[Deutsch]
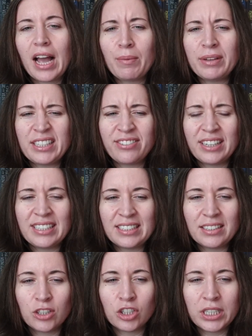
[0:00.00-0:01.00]
Aber ich fand
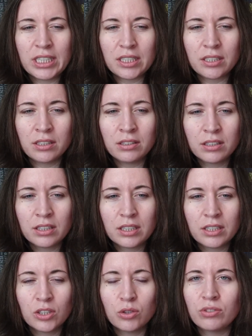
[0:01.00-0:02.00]
diese Geschichte,
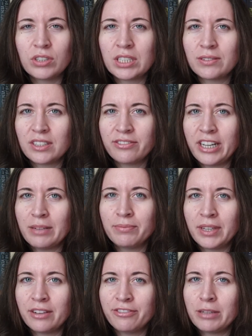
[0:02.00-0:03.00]
und es fällt
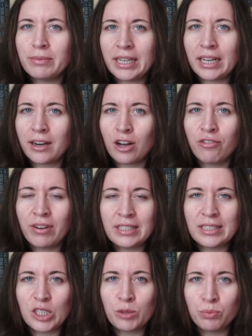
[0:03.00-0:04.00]
mir viel mehr gerade auf,
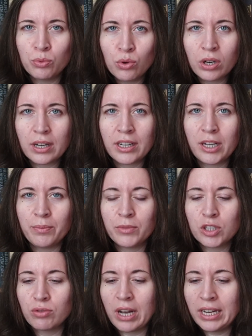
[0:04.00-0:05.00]
als ich das Buch
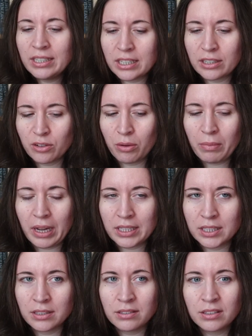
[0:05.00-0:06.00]
ähm, zur Hand genommen
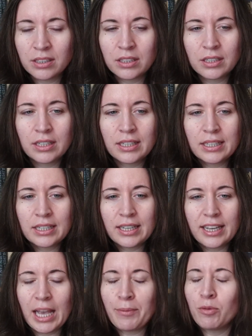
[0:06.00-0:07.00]
hatte,
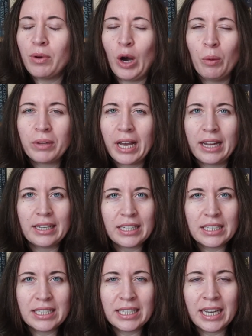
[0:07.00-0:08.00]
ich habe überhaupt keine
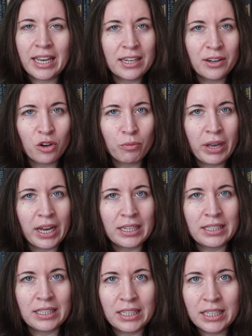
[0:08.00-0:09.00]
richtige Erinnerung mehr
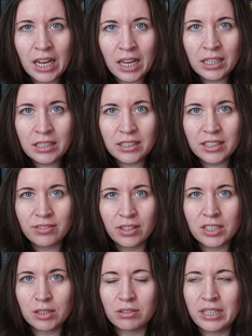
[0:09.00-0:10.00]
an den Inhalt. Ich
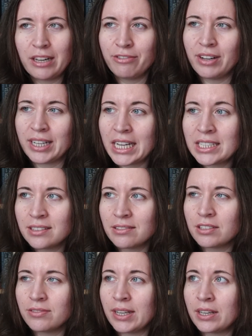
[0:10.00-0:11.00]
fand es total
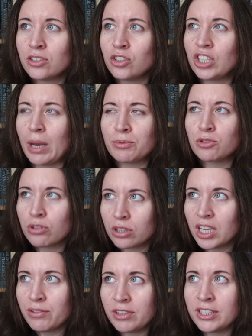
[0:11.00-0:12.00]
vergessenswert. Ich habe es
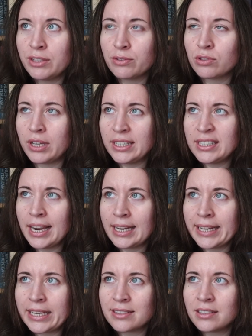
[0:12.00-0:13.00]
definitiv zu Ende
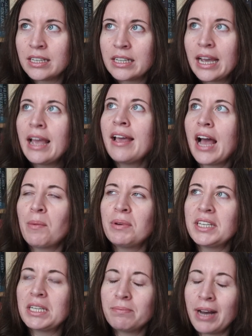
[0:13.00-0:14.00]
gelesen,
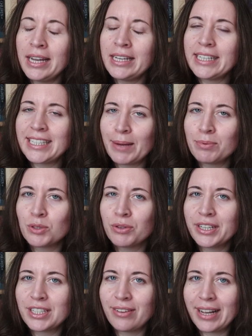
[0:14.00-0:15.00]
aber ich meine, ich habe
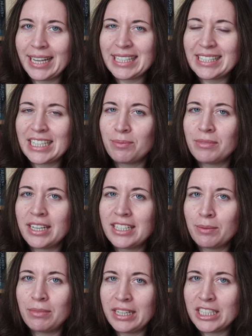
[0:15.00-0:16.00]
sogar vergessen, in,
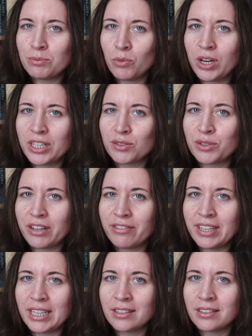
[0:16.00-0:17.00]
in dem Lesemonat zu
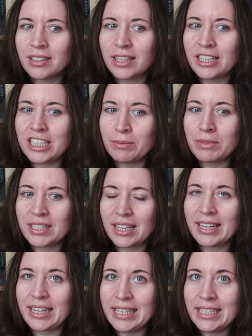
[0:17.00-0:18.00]
erwähnen, in dem ich es
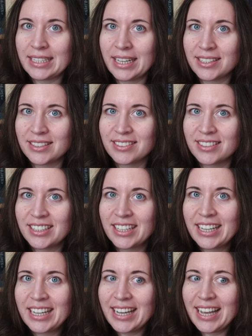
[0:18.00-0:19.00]
dann gelesen hatte.
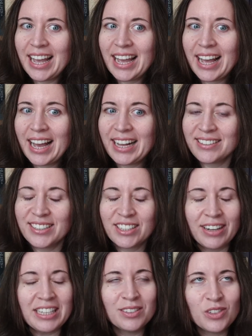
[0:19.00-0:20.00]
Also
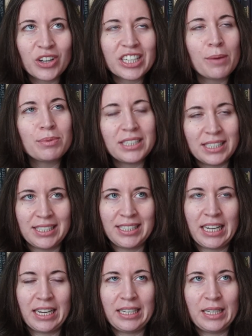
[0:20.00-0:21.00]
ich weiß nur noch, ich habe es
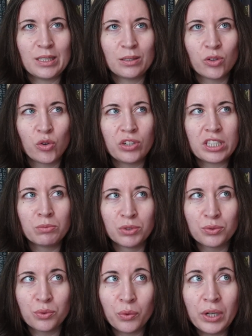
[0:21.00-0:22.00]
dieses Jahr gelesen und es
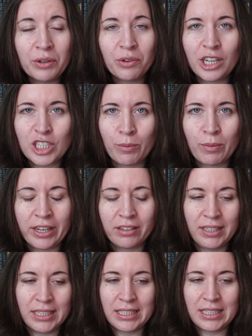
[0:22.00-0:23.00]
muss Frühling oder Sommer
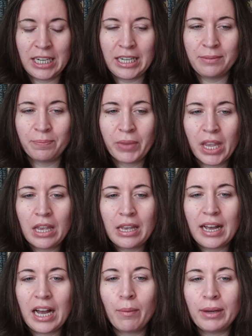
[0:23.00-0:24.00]
gewesen sein.
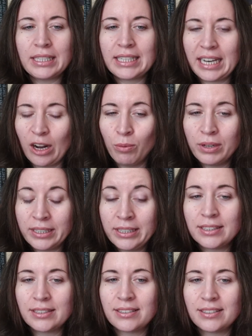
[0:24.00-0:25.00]
Aber ich glaube
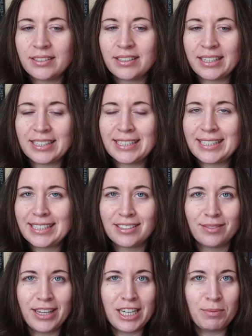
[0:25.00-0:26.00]
nicht, dass ich das
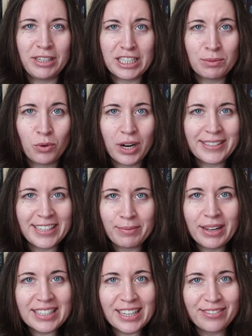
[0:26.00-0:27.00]
in, in dem Lesemonat
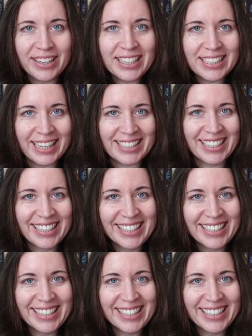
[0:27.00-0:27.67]
jemals erwähnt hatte.